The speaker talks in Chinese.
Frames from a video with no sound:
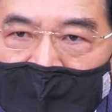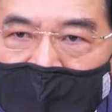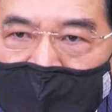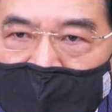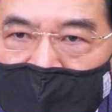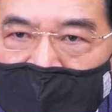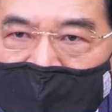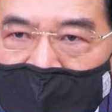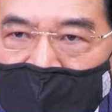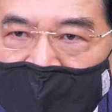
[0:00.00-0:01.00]
而且我跟你
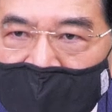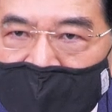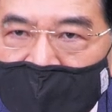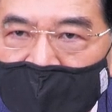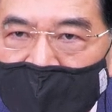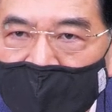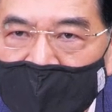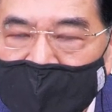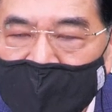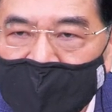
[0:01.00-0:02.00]
讲，会弹到一
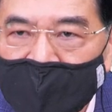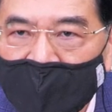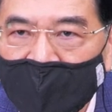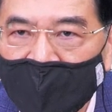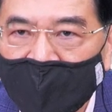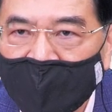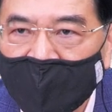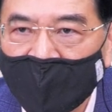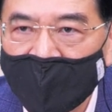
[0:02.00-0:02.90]
万七千点附近，